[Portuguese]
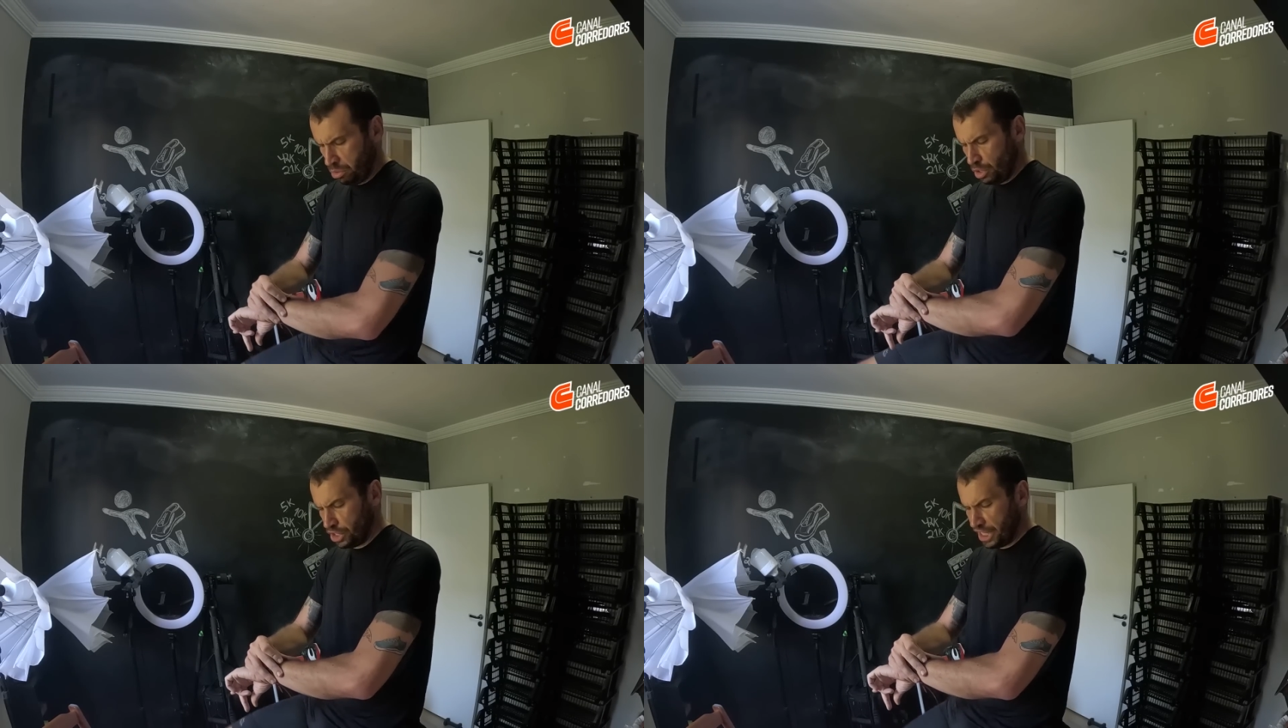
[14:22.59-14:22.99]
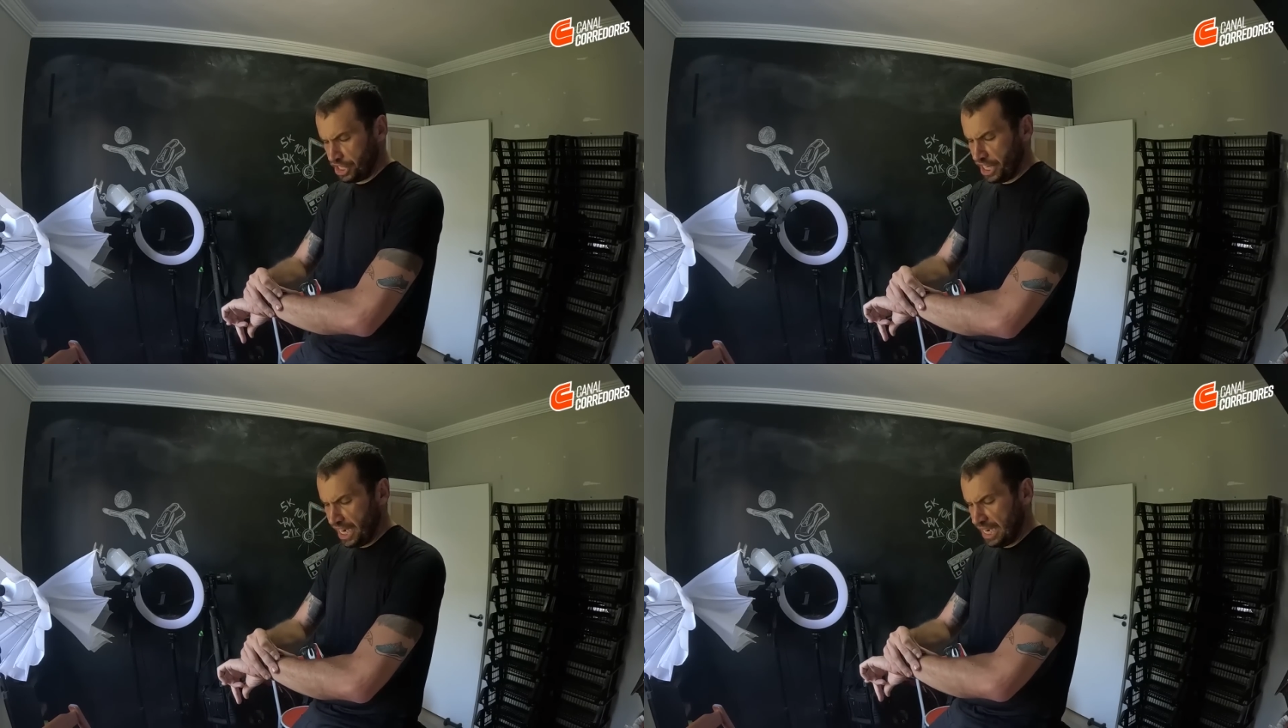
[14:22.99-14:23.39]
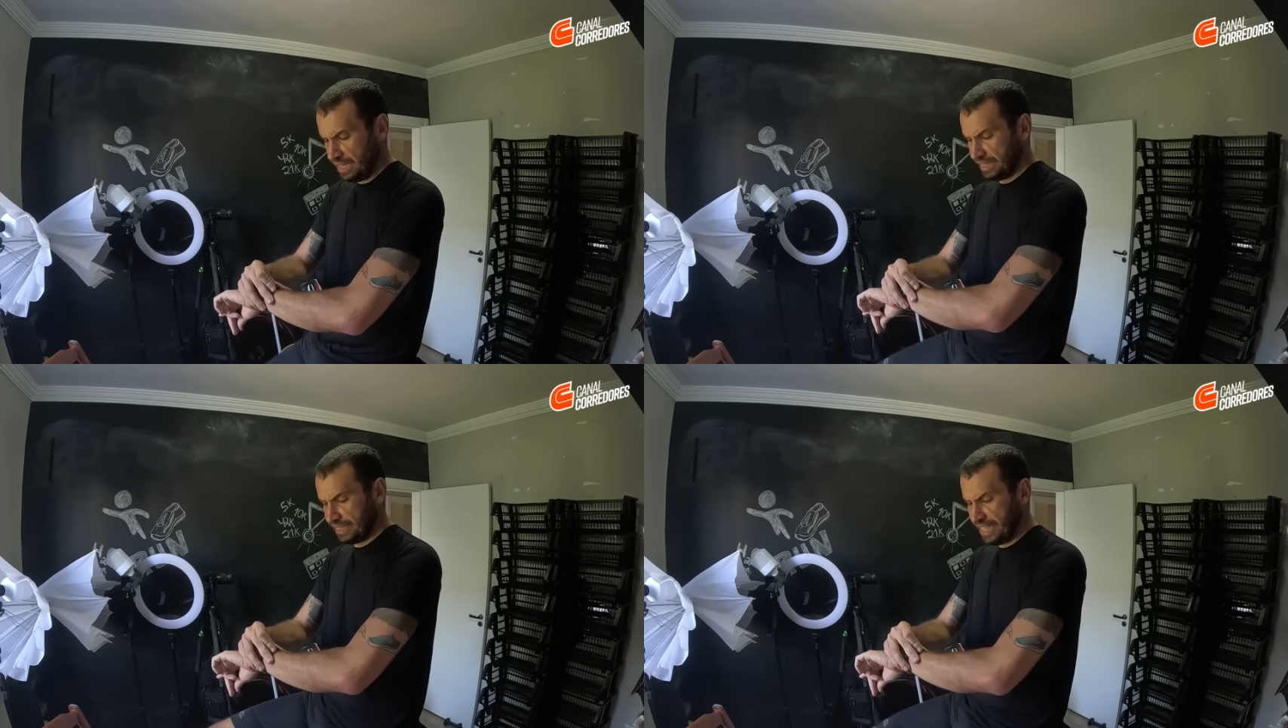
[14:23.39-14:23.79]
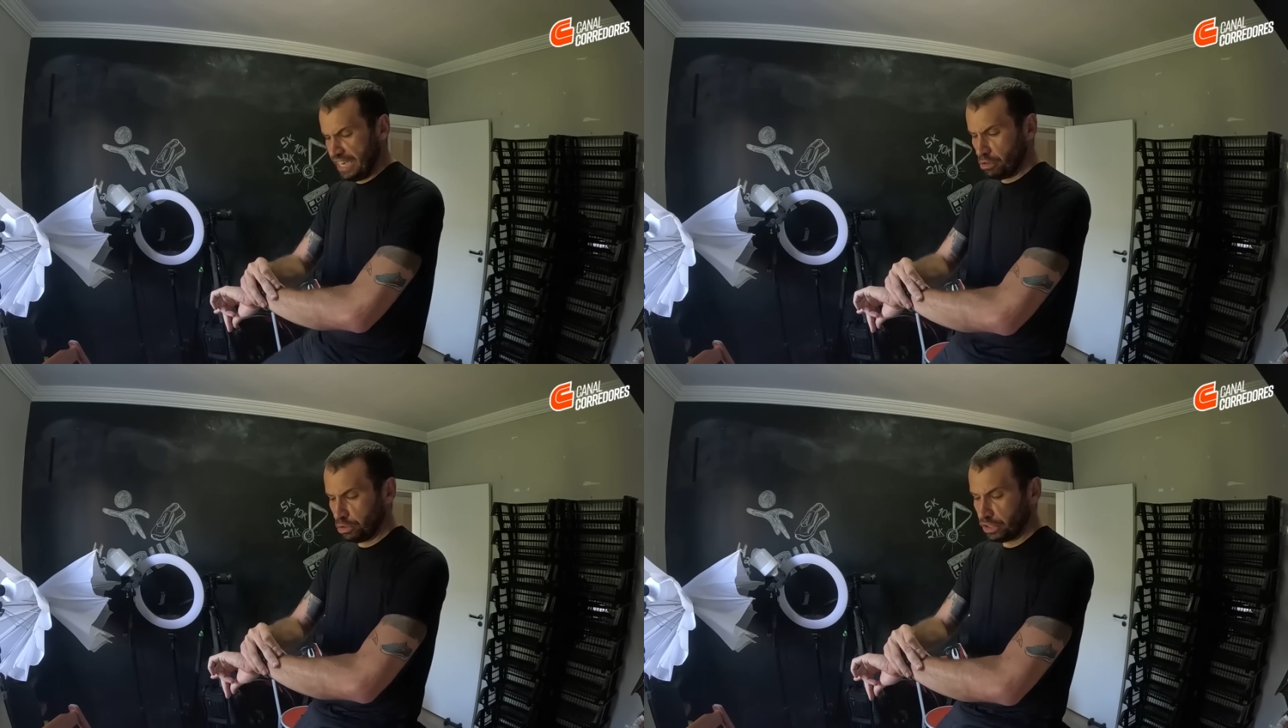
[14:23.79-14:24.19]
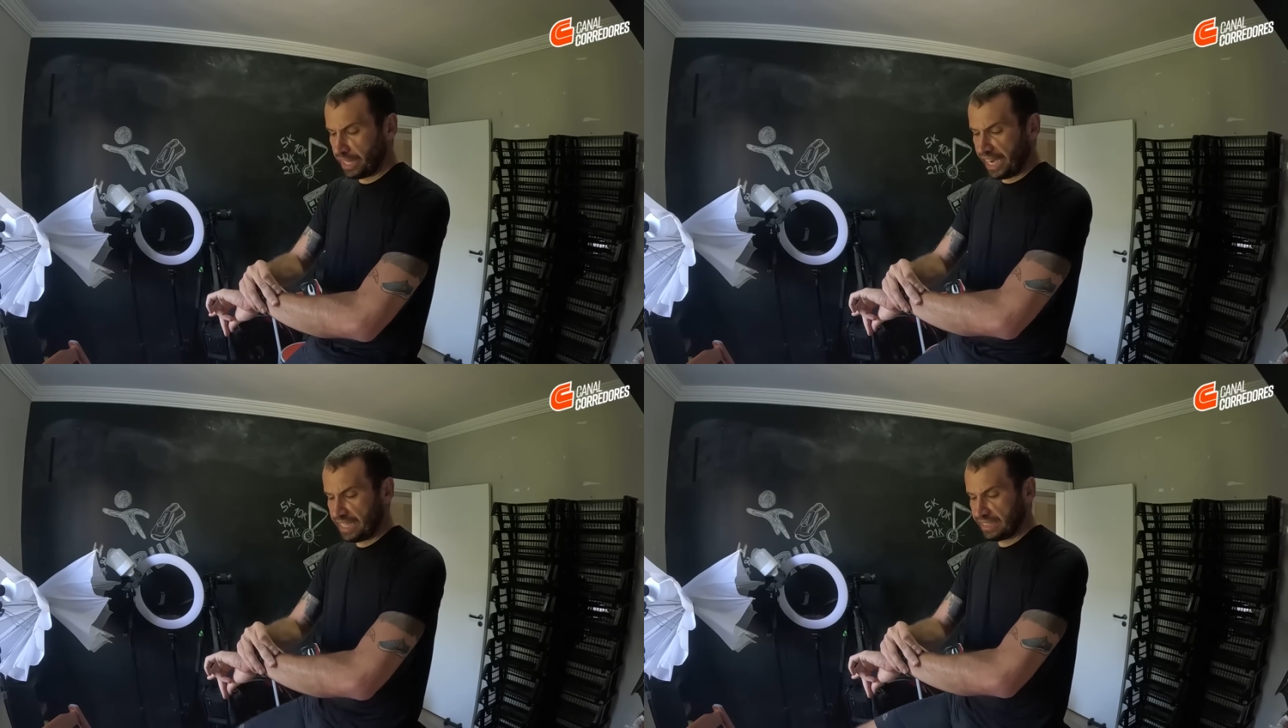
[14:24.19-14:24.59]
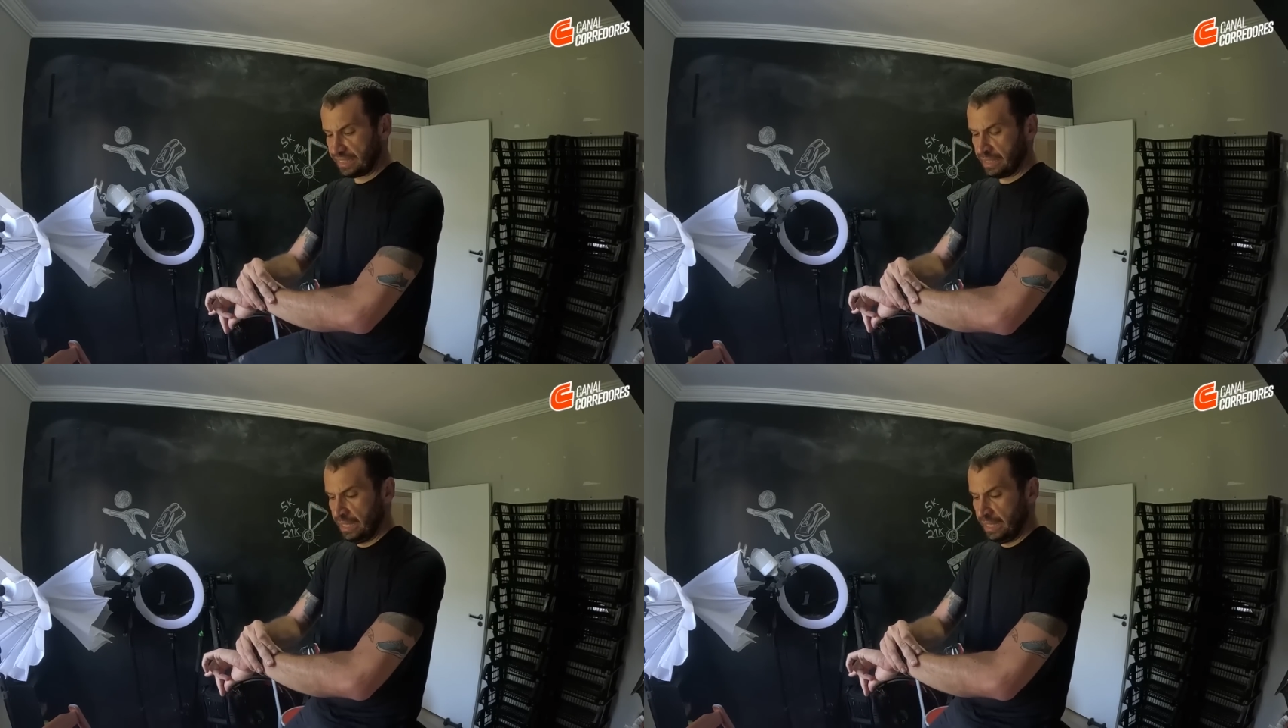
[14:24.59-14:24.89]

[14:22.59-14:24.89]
Hoje é dia 5 do 3.